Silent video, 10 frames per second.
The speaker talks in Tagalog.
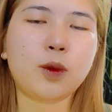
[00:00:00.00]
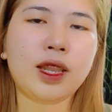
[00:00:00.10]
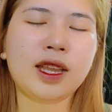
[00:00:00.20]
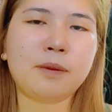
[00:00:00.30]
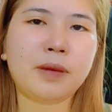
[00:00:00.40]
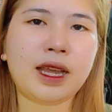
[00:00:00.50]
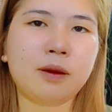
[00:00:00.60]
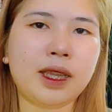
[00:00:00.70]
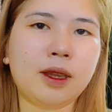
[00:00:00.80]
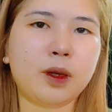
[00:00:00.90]
welcome back.
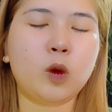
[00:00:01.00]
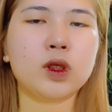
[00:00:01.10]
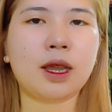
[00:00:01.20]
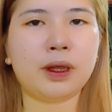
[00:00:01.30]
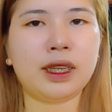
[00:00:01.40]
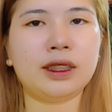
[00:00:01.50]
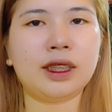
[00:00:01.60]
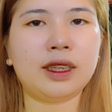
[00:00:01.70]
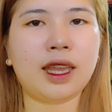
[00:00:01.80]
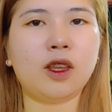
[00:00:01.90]
Bali, ang pag-uusapan
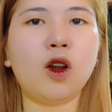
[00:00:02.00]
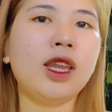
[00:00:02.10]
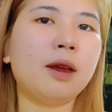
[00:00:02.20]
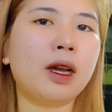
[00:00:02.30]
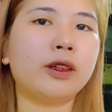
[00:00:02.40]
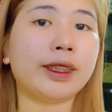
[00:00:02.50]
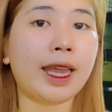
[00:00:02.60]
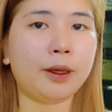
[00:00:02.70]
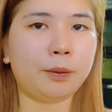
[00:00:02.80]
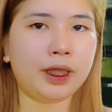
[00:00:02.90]
natin ay all about
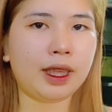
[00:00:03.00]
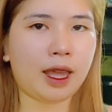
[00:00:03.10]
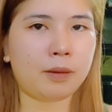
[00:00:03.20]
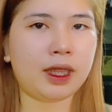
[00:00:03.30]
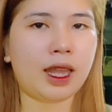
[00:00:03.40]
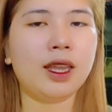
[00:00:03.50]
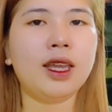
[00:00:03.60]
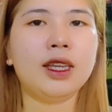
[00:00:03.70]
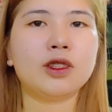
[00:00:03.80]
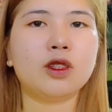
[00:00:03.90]
IP camera.
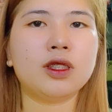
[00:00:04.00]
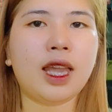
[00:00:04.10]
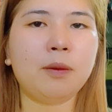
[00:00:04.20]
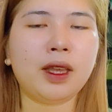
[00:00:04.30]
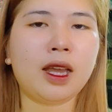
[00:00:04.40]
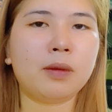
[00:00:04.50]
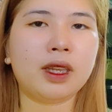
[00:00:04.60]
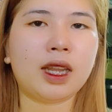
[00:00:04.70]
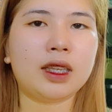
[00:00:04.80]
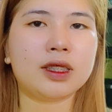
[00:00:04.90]
So, si IP
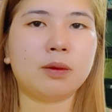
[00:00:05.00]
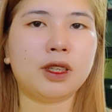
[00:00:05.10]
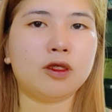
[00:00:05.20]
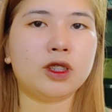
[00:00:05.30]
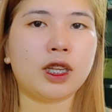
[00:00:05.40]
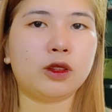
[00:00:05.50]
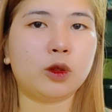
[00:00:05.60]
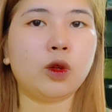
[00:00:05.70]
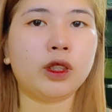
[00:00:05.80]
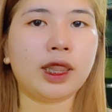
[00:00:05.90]
camera is nabili ko siya
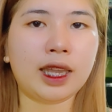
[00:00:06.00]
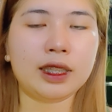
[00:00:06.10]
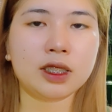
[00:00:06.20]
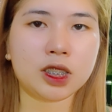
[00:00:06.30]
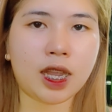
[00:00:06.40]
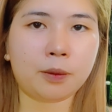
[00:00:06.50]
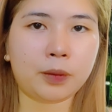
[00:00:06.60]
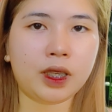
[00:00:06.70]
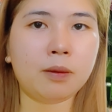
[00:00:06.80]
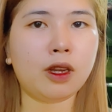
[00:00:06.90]
through online sa
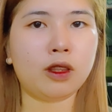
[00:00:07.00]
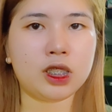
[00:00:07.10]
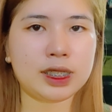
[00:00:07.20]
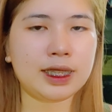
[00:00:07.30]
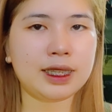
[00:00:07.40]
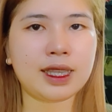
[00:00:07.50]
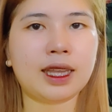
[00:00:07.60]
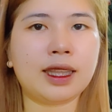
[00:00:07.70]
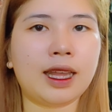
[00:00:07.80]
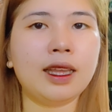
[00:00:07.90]
Shopee. Meron din siya sa
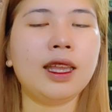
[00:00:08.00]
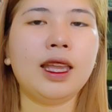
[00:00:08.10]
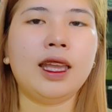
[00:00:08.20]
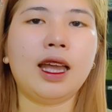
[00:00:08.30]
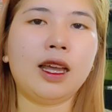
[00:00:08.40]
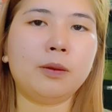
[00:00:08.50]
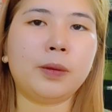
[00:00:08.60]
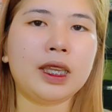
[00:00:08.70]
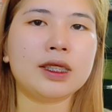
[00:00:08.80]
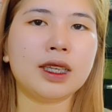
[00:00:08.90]
Lazada. Ang
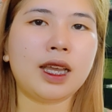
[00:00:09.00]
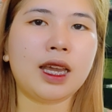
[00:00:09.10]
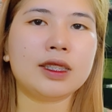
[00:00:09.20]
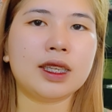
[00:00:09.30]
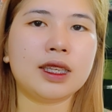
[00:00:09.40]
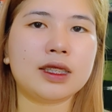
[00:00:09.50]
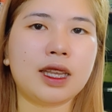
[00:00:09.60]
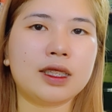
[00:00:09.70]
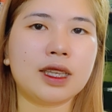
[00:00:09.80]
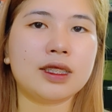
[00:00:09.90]
price niya guys is
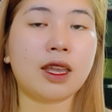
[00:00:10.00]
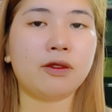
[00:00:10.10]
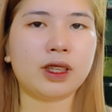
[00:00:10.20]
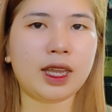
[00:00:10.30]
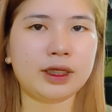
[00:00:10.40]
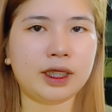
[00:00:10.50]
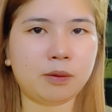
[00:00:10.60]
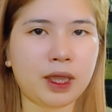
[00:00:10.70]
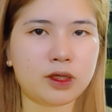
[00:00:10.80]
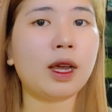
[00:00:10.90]
nasa
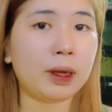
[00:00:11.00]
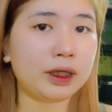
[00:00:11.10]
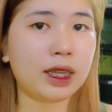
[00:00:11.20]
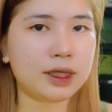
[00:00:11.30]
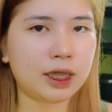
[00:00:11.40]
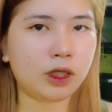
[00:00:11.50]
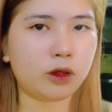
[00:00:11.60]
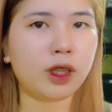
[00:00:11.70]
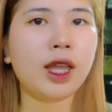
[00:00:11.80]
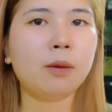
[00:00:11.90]
700 pesos. Nakasale
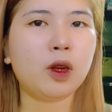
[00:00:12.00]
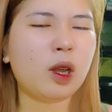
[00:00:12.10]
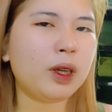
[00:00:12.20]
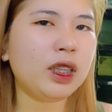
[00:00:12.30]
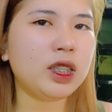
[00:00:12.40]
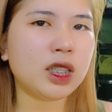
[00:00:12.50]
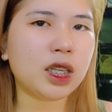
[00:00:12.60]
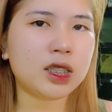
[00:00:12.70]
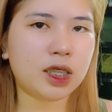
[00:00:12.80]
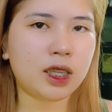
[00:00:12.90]
yun. Pero kapag hindi siya
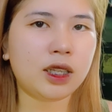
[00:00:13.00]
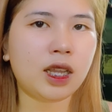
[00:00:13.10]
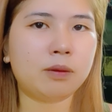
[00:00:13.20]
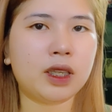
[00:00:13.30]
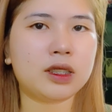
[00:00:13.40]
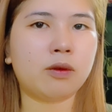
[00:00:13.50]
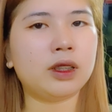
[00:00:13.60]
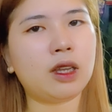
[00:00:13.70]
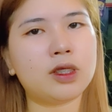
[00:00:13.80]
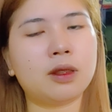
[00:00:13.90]
nakasale, um, nasa
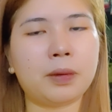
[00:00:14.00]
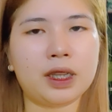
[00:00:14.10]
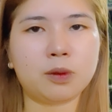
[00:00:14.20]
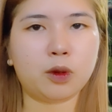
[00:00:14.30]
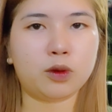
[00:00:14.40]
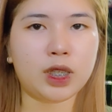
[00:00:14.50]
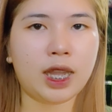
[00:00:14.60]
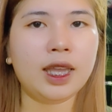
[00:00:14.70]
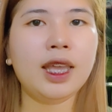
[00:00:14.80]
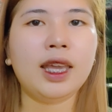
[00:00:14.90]
1,000 plus po
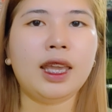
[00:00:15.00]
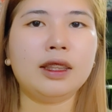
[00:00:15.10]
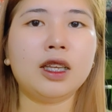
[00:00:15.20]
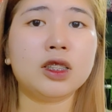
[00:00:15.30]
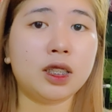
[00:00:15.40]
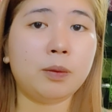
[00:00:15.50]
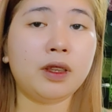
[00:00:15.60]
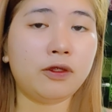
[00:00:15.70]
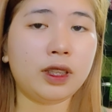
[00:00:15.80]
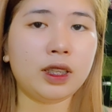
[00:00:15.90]
siya. And ang shipping
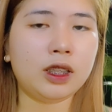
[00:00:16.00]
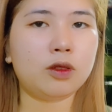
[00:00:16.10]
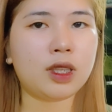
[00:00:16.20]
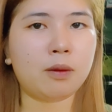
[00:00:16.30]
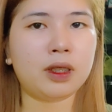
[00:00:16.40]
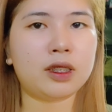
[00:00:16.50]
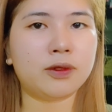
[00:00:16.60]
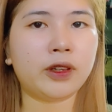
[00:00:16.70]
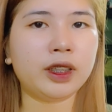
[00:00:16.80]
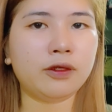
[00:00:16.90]
fee dito sa amin
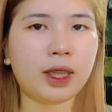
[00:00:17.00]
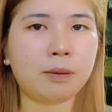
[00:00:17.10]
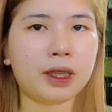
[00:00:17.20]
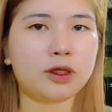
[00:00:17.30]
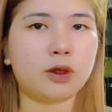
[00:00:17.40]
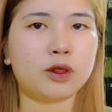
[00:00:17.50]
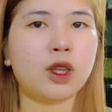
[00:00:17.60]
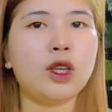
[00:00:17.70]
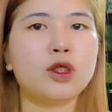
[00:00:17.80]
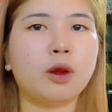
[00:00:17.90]
is 45 pesos.
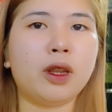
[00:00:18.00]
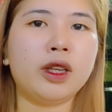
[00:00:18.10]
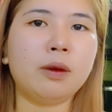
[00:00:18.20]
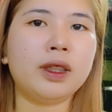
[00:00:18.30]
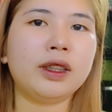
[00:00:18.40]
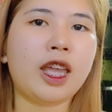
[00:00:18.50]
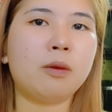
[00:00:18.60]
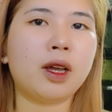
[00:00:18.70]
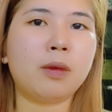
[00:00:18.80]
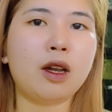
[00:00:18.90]
So, meron naman
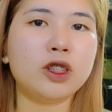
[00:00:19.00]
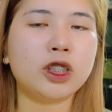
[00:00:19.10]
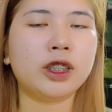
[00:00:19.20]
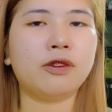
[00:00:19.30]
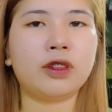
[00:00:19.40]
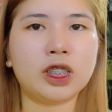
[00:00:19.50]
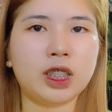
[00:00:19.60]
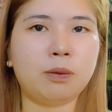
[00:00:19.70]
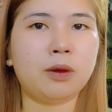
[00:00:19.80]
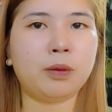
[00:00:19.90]
tayong mga voucher na free
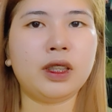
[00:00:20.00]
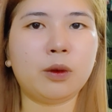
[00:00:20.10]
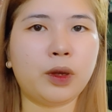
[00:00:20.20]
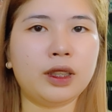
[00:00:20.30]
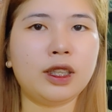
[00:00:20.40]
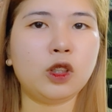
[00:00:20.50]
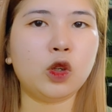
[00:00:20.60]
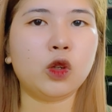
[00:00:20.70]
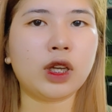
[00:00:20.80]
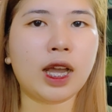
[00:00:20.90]
shipping fee na pwede
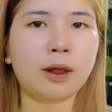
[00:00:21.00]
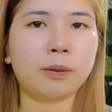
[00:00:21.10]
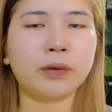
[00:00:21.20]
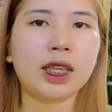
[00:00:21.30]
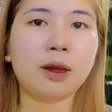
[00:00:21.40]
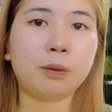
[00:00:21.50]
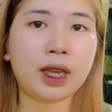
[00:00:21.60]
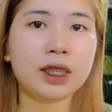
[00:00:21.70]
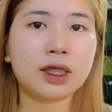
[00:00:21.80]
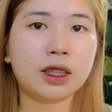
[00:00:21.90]
nyong um,
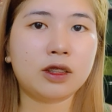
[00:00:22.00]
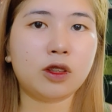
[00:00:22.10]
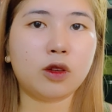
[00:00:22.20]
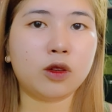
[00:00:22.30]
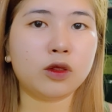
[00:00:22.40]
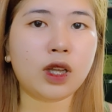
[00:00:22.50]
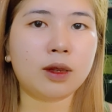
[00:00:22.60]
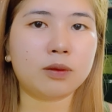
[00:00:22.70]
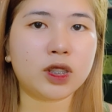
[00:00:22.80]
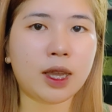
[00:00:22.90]
lay sa inyong
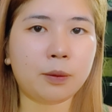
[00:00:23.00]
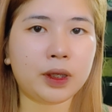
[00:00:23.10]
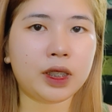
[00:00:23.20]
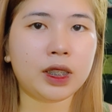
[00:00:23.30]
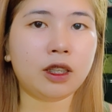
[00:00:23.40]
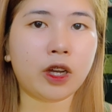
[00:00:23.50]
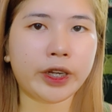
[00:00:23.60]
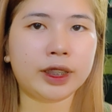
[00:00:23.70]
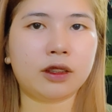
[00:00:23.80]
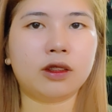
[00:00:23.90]
um, Shopee
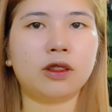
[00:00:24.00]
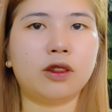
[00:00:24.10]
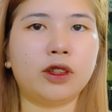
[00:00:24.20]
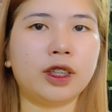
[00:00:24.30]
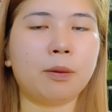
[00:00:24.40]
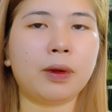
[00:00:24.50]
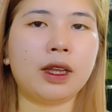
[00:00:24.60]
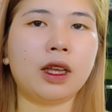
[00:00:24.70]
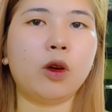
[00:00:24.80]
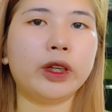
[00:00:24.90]
cart or
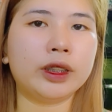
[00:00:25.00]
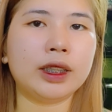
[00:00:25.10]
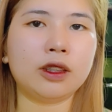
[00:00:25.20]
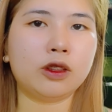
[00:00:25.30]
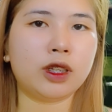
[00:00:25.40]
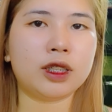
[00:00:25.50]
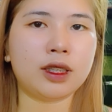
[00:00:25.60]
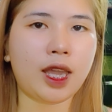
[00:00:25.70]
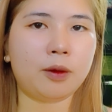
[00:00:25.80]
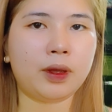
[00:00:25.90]
kapag orderin niyo na si
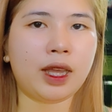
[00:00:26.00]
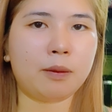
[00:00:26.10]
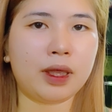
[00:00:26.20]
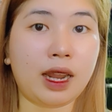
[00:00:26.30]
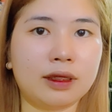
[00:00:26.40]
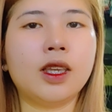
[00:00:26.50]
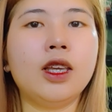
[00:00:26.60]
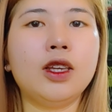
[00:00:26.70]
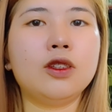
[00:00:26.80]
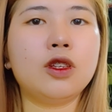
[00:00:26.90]
IP camera.
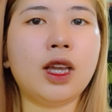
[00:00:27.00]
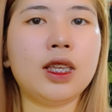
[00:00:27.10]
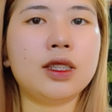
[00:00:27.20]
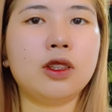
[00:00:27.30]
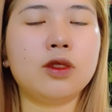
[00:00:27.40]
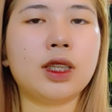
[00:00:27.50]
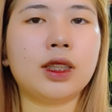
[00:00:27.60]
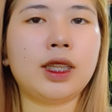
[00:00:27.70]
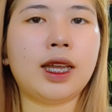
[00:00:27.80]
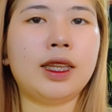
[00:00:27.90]
So guys, dito sa
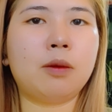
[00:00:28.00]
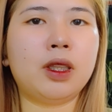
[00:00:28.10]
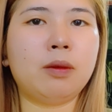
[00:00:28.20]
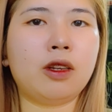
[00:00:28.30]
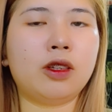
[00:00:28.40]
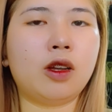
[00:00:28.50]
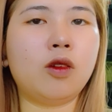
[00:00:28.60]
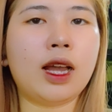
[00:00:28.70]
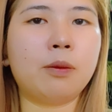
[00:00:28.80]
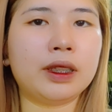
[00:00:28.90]
tindahan namin, meron akong
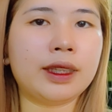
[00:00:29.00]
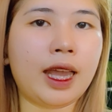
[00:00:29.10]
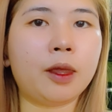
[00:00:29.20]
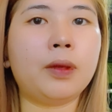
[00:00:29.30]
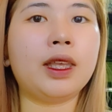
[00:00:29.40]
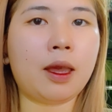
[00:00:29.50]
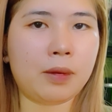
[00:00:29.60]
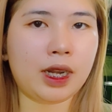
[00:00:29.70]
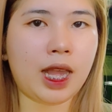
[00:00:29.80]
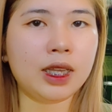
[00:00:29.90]
apat na IP
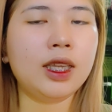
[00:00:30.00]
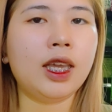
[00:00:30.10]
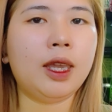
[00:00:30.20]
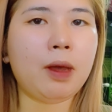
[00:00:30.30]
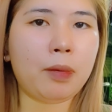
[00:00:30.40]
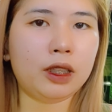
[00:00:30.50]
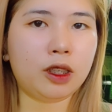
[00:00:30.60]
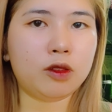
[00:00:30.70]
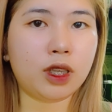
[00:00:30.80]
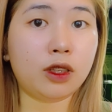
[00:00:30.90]
camera. Ipapakita
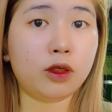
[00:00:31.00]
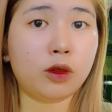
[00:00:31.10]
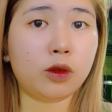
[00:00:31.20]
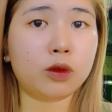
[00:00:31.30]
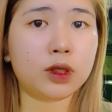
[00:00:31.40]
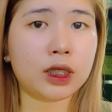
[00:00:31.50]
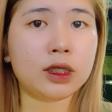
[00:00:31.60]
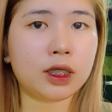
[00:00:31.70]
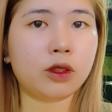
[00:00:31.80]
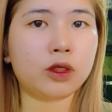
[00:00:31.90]
ko sa inyo kung
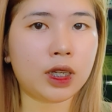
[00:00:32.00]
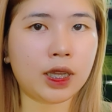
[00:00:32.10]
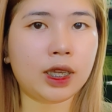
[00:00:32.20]
saan-saan ko siya